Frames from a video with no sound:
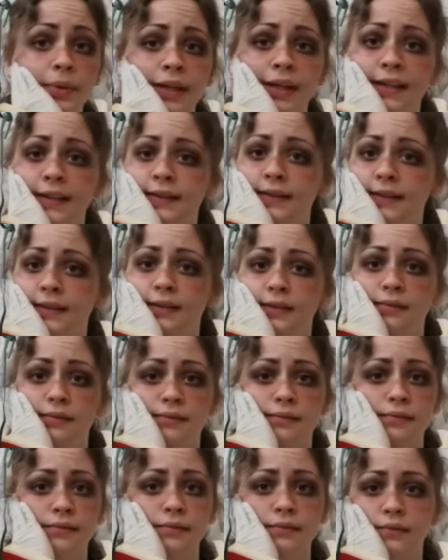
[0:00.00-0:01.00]
die Pest
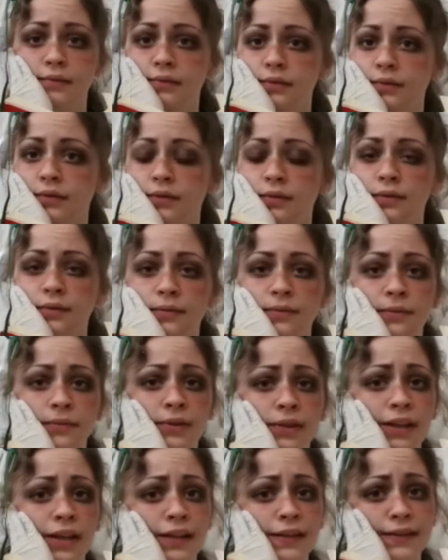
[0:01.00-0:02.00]

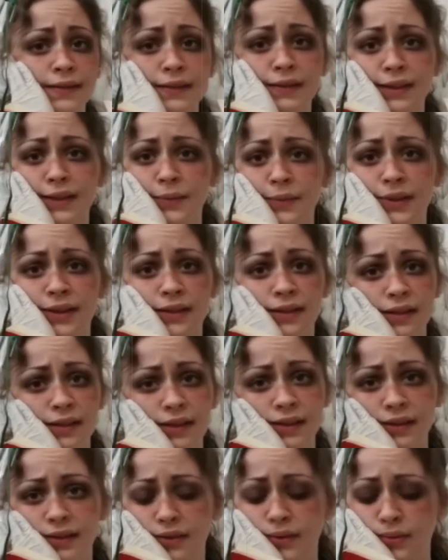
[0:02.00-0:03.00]
vergaß
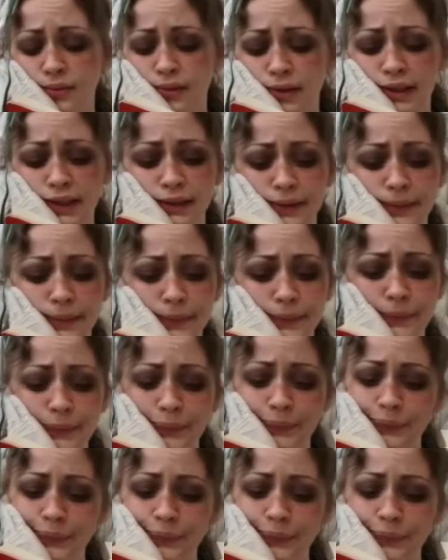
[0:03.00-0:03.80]
niemanden allzu lang.